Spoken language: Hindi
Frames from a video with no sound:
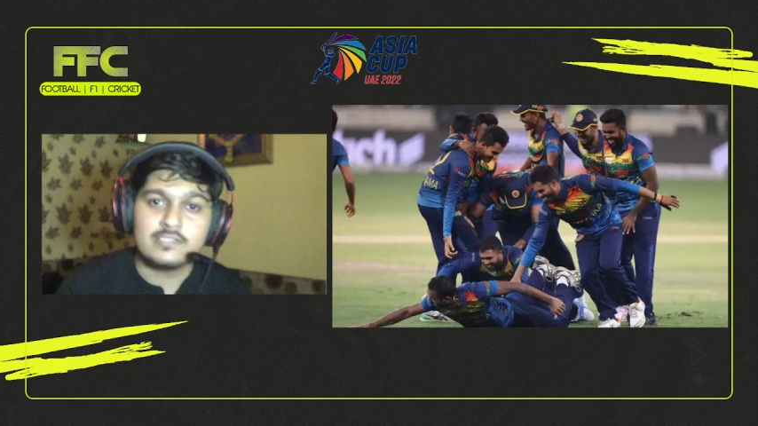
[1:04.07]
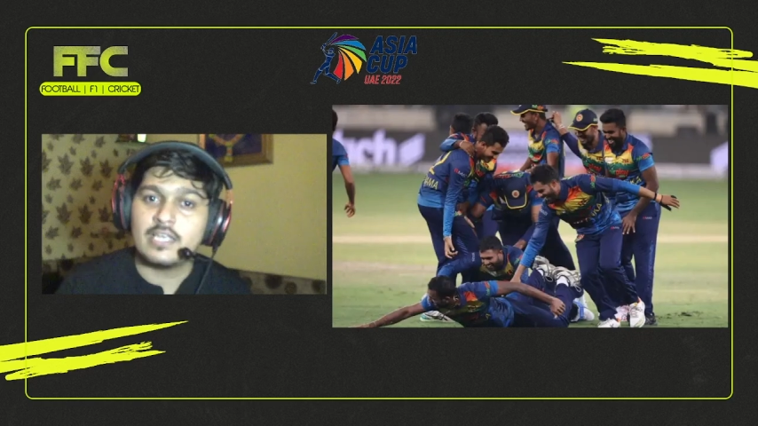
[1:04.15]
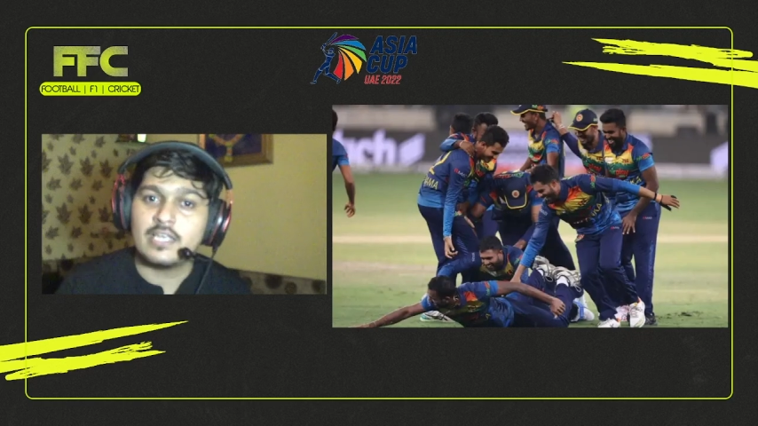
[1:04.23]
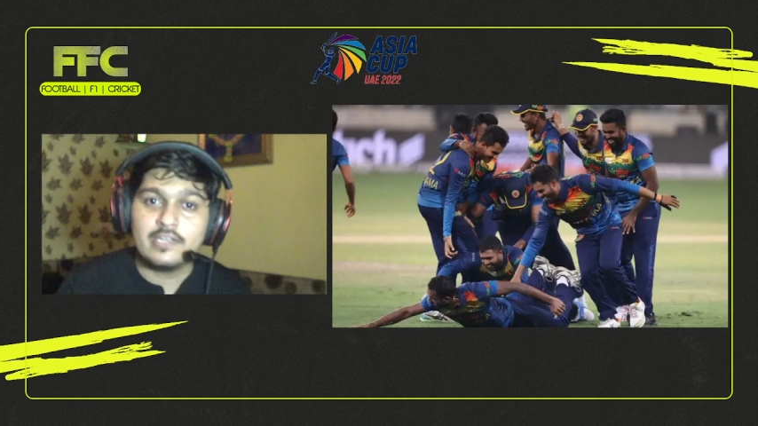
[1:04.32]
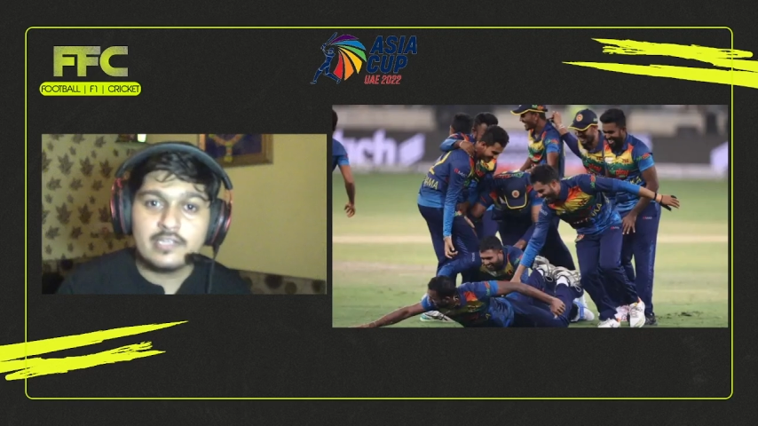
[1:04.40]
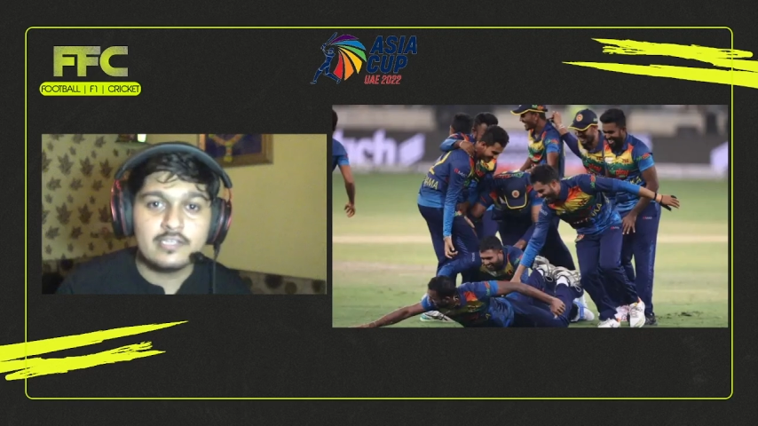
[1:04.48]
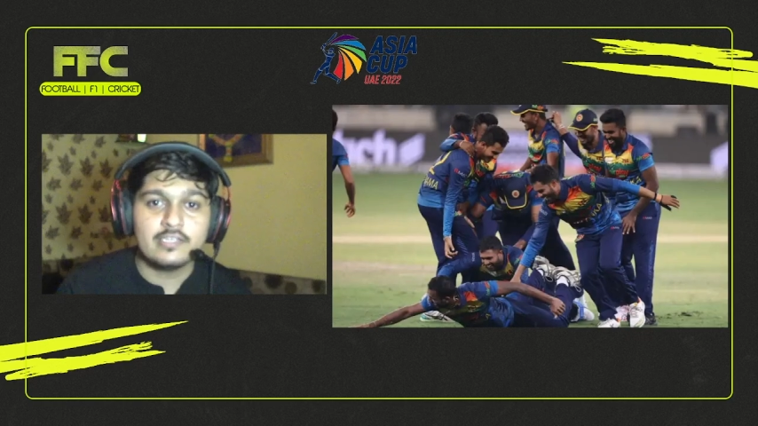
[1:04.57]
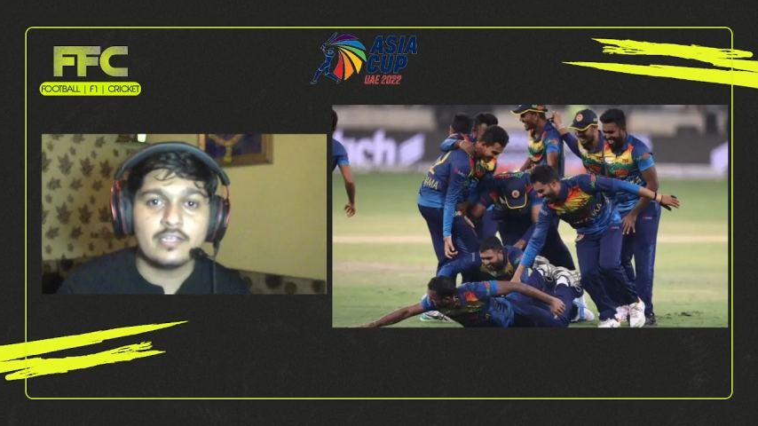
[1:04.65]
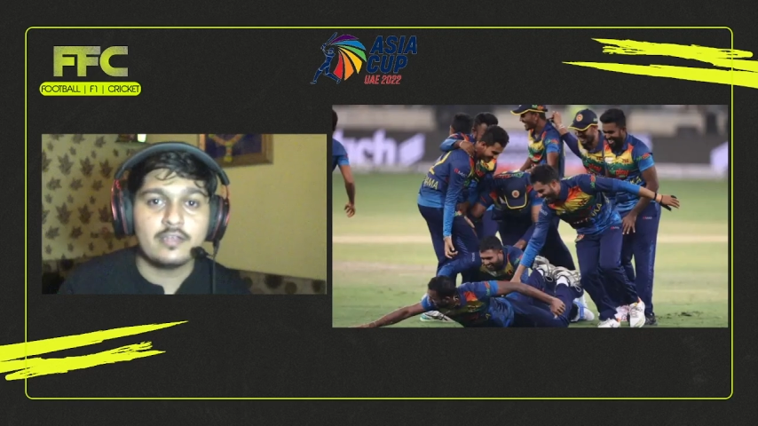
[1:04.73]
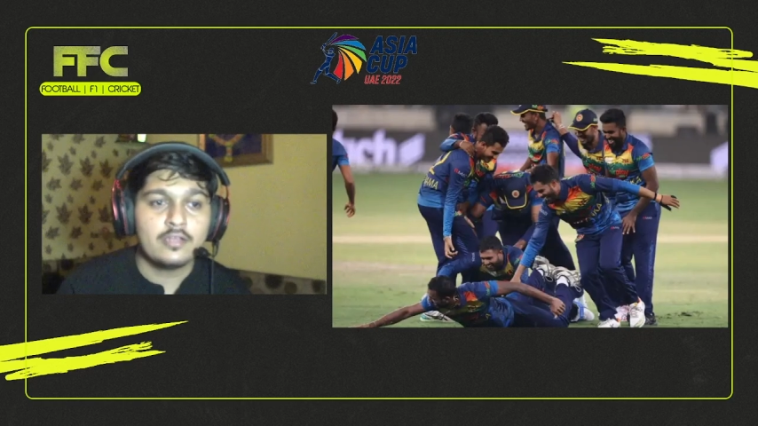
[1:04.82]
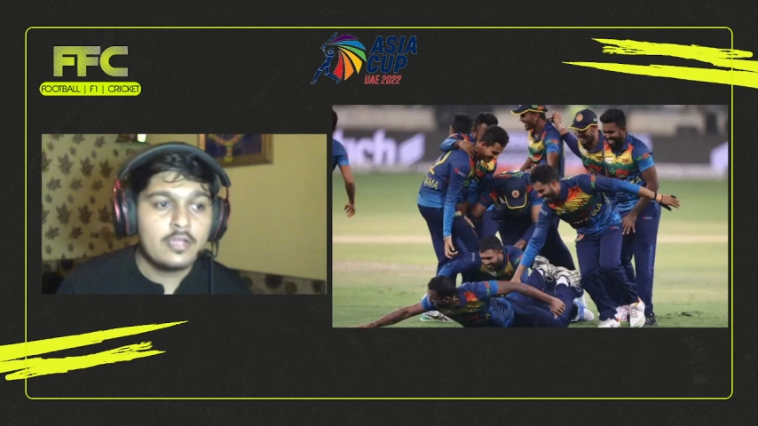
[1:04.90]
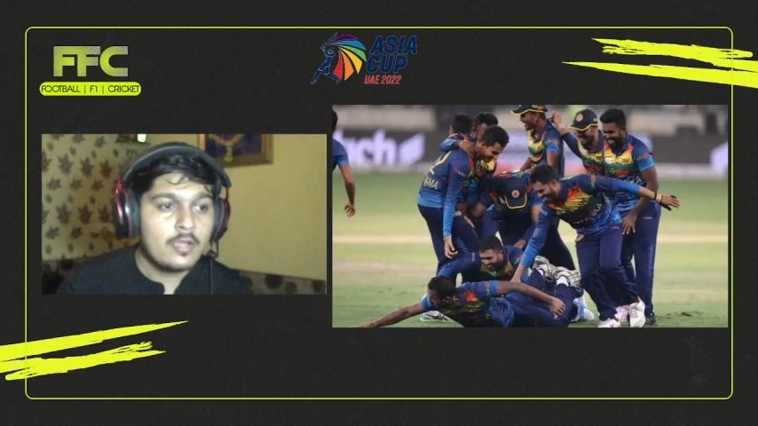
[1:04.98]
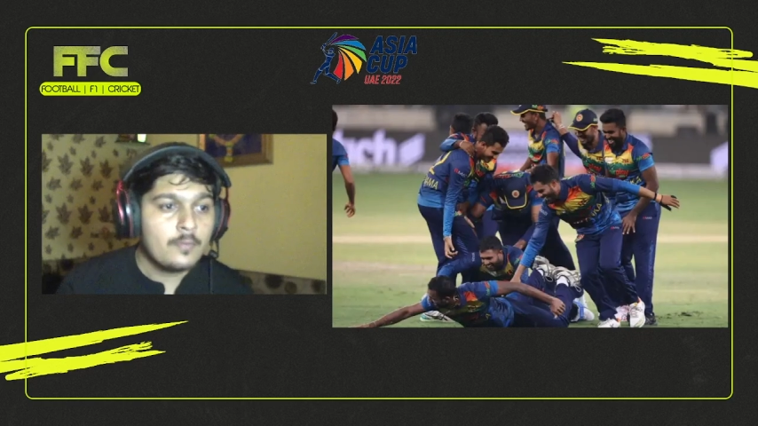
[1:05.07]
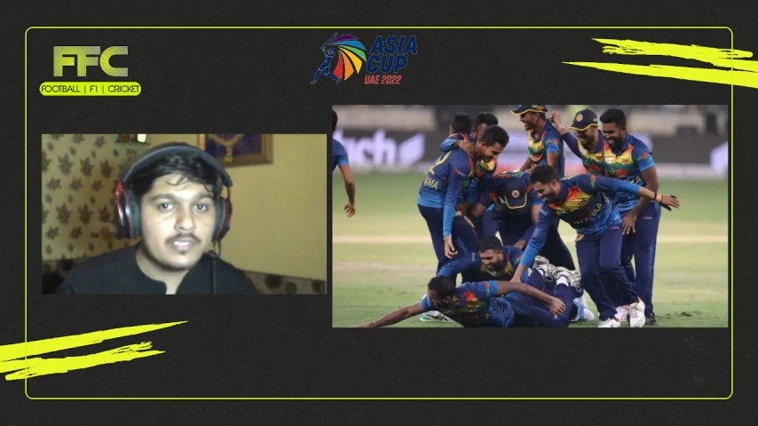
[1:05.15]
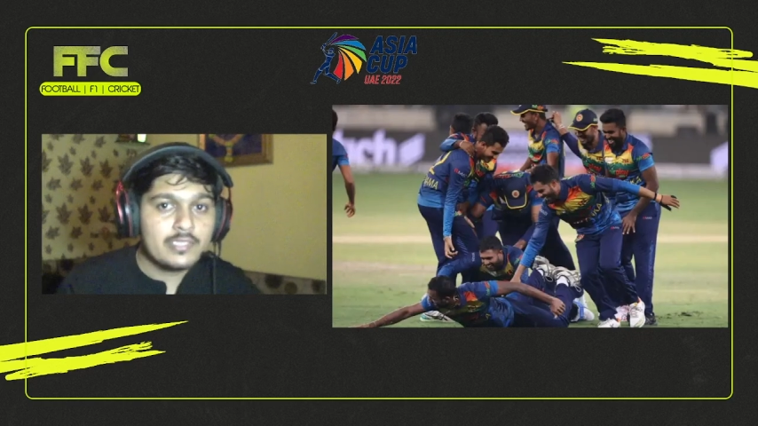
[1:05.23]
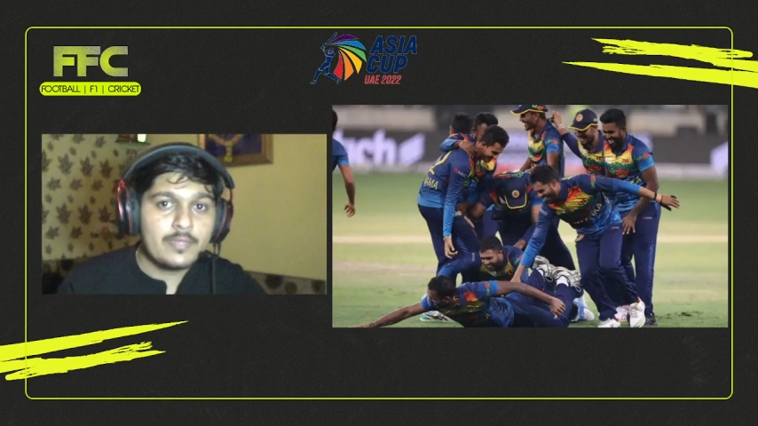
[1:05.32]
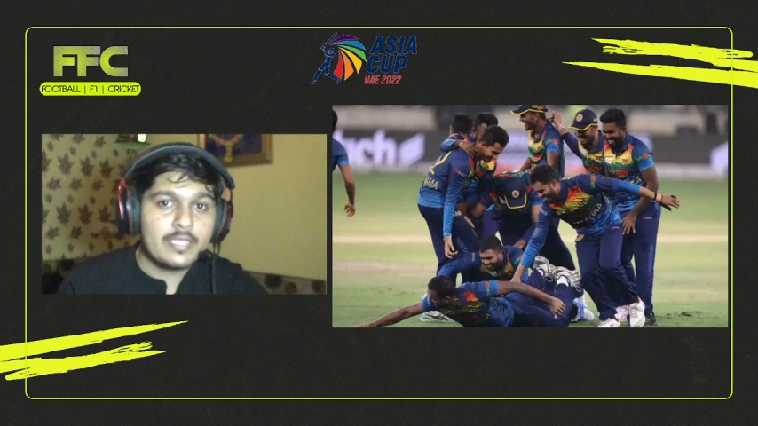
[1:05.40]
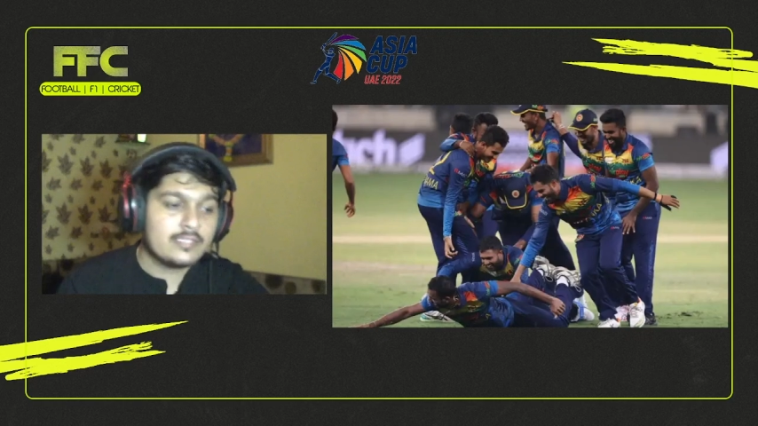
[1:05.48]
खेली ही नहीं है
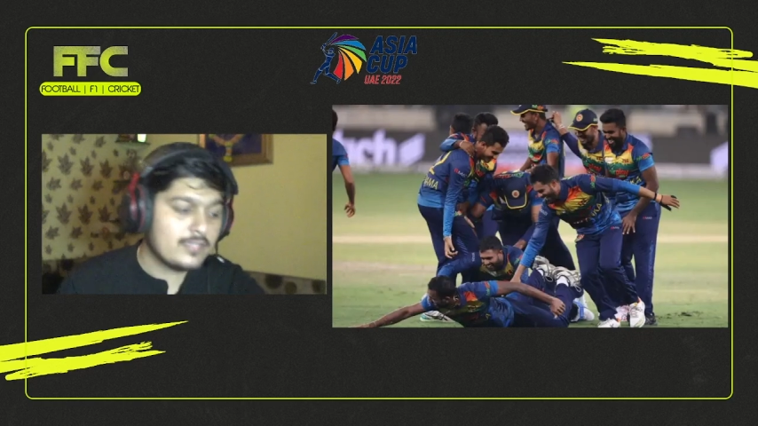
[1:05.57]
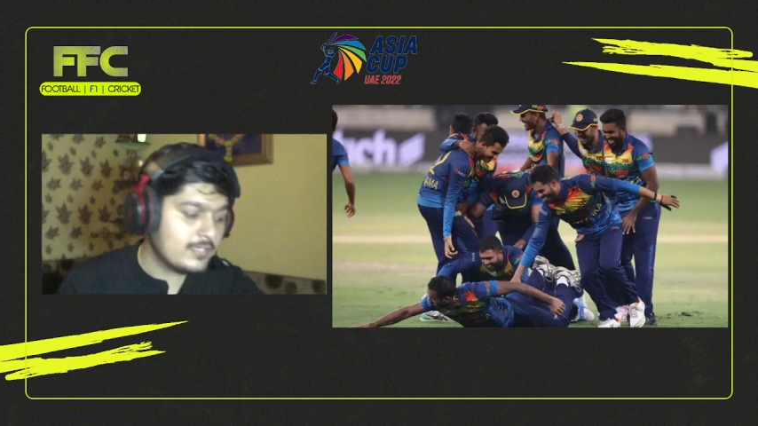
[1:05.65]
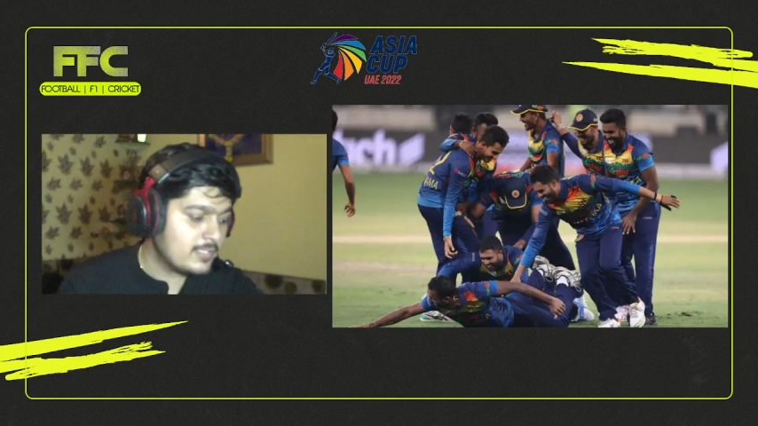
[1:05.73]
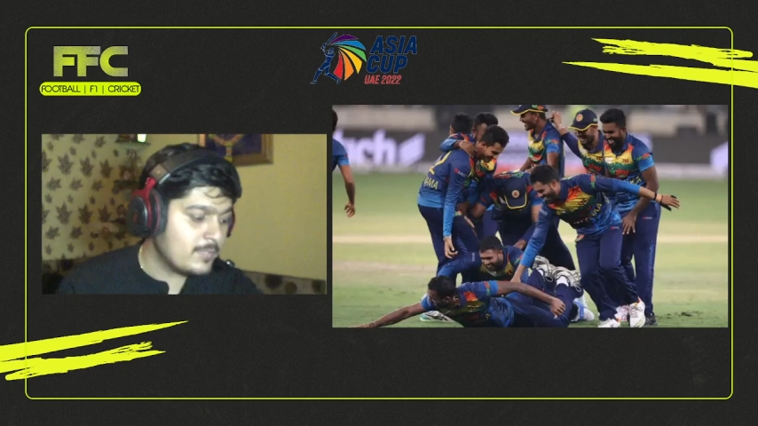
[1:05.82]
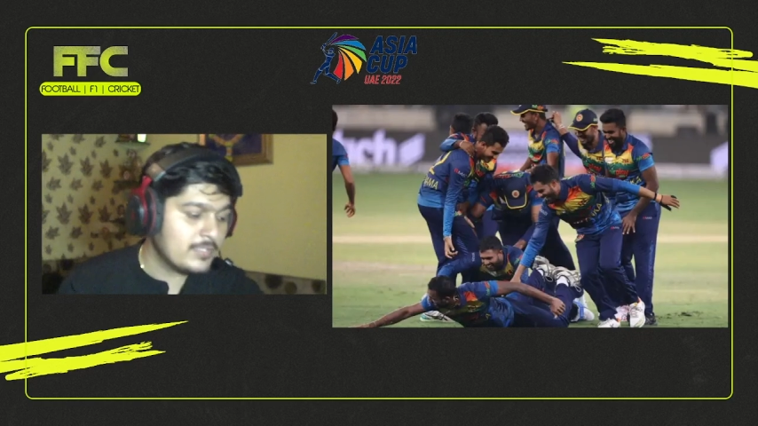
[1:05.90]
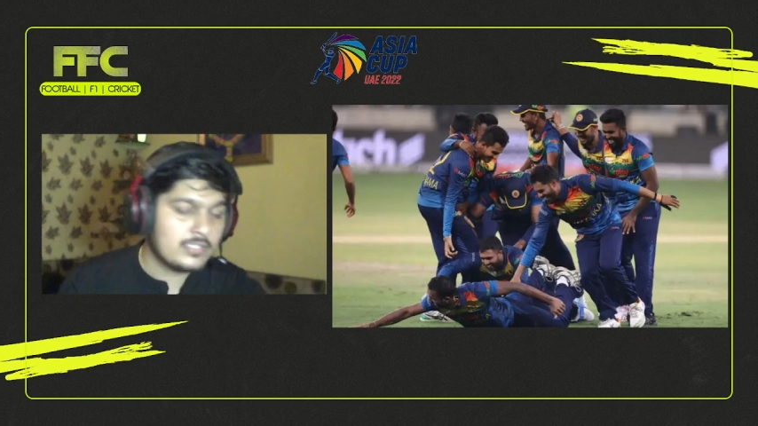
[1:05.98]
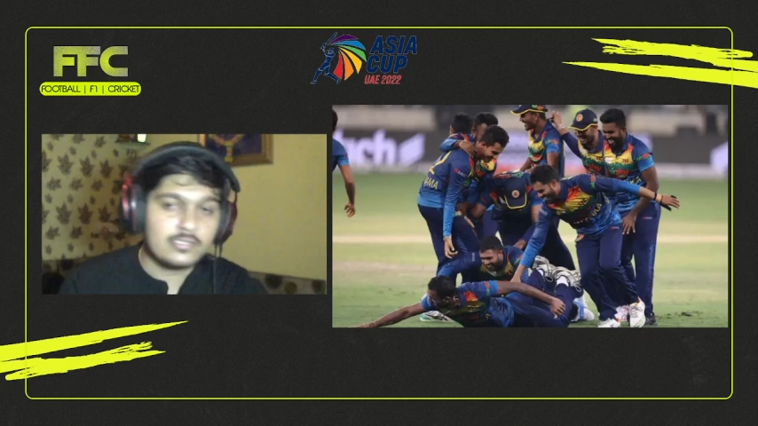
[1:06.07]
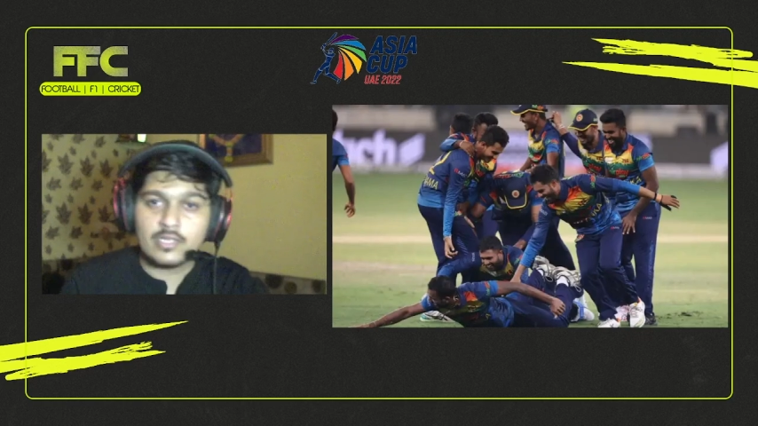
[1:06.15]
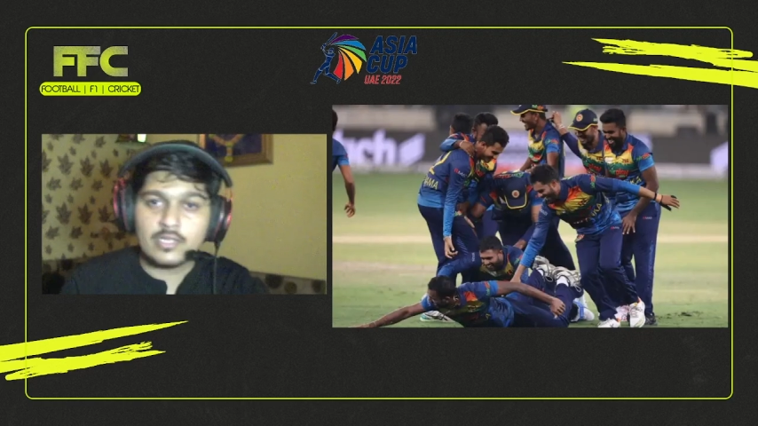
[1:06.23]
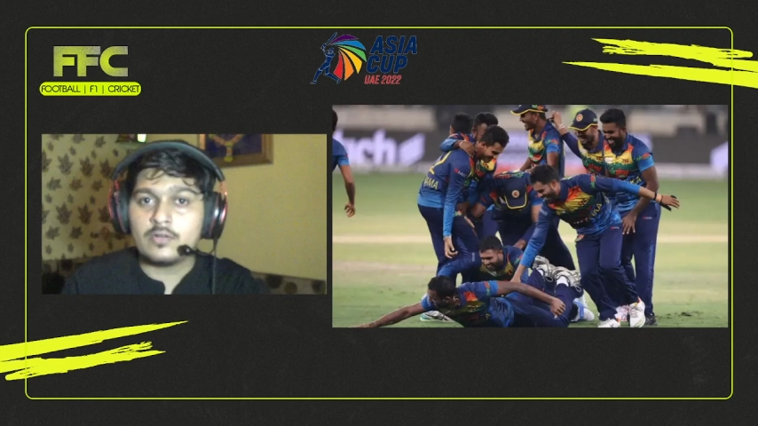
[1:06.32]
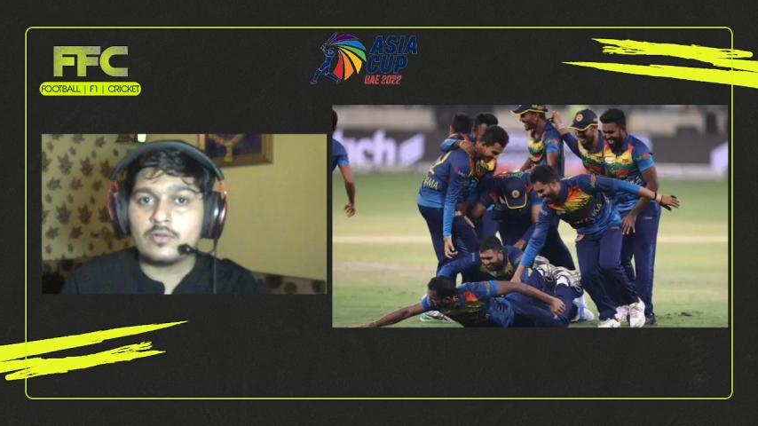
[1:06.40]
मतलब एक साइड से बस इतना